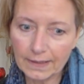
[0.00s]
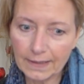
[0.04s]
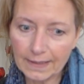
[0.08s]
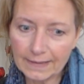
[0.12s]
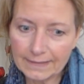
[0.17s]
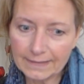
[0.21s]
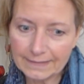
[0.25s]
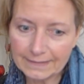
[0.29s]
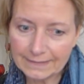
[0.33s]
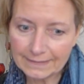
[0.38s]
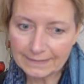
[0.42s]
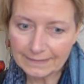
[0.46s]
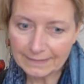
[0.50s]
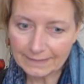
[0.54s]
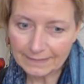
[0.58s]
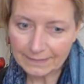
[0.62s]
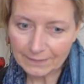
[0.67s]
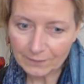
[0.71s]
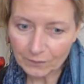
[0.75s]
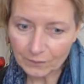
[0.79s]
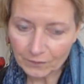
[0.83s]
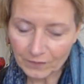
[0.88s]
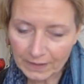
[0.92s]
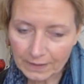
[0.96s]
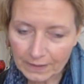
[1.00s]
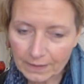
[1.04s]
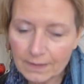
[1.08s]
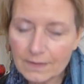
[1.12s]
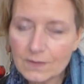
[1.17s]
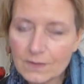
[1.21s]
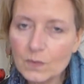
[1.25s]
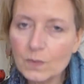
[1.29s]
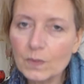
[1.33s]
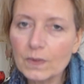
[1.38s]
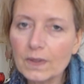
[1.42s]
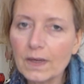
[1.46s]
es ist wichtig
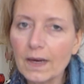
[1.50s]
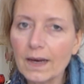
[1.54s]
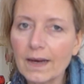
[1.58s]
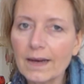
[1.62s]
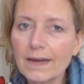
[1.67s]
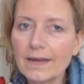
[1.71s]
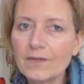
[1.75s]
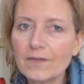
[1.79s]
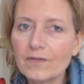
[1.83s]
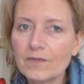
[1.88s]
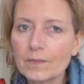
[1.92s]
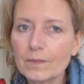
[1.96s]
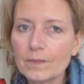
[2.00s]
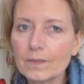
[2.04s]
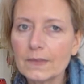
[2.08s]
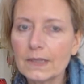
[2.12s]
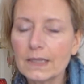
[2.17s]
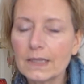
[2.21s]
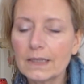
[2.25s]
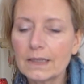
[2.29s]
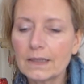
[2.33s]
zu begreifen,